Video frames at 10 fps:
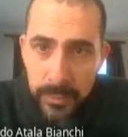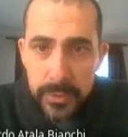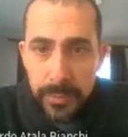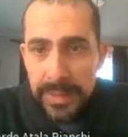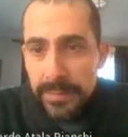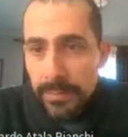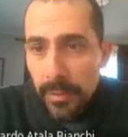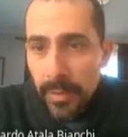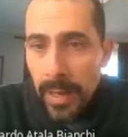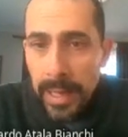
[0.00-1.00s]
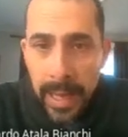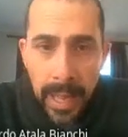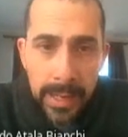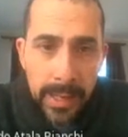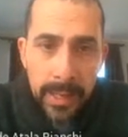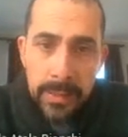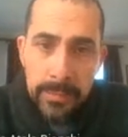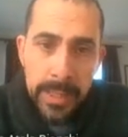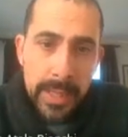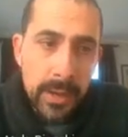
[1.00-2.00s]
muchos países es una droga ilegal, hay
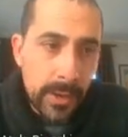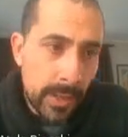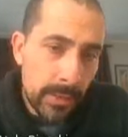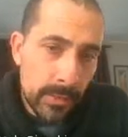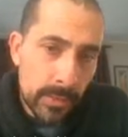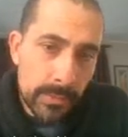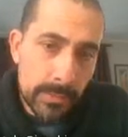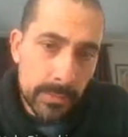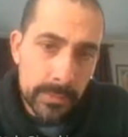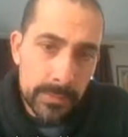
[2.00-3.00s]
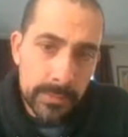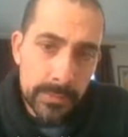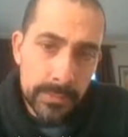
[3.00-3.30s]
un mercado negro, un,